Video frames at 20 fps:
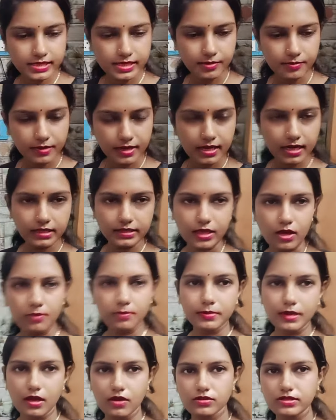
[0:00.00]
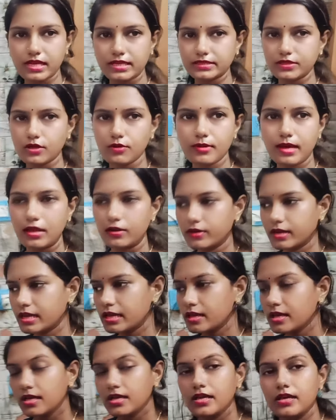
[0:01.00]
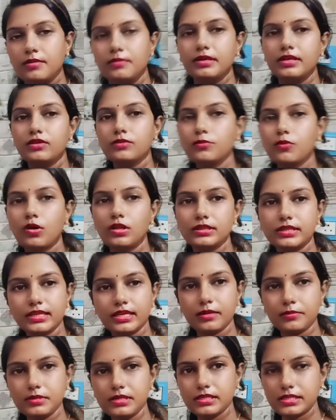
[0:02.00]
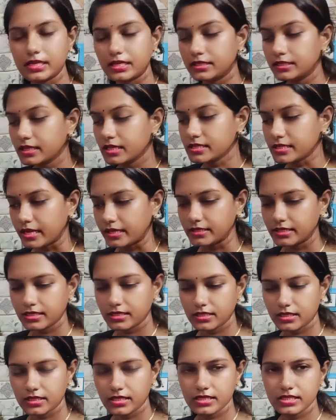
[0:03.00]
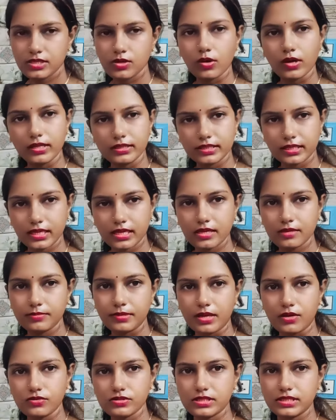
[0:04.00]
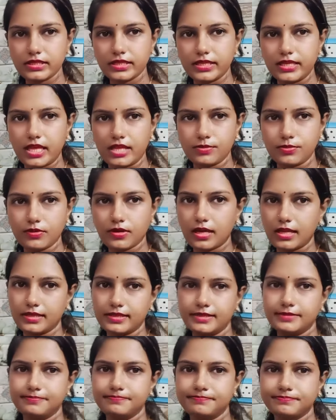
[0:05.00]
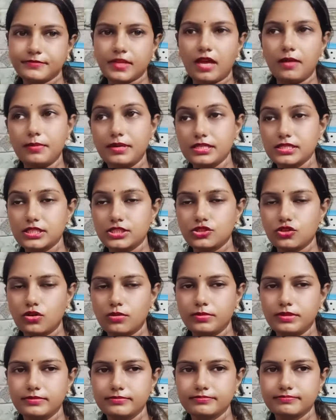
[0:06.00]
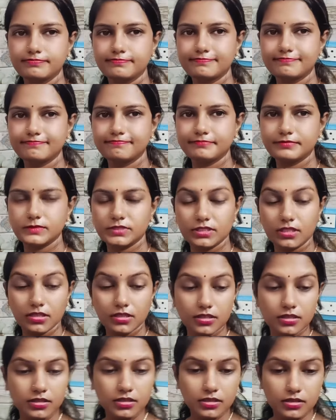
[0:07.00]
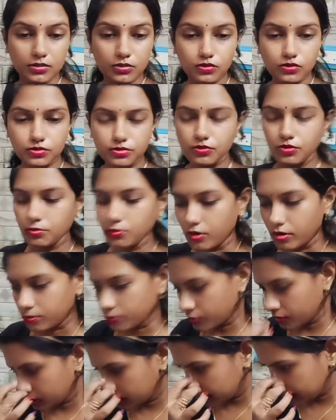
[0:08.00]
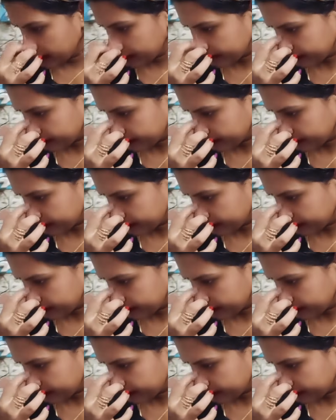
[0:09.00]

সেম কালার তাও ব্লাউজ একটাও ভালো না মানে ওই মল থেকে আমি যেখান থেকে শাড়িটা কিনে নিয়েছি ওখান থেকেই ব্লাউজ কিনে নিয়ে আসবো কালকে আবার যেতে হবে খুব খুব গরম করছে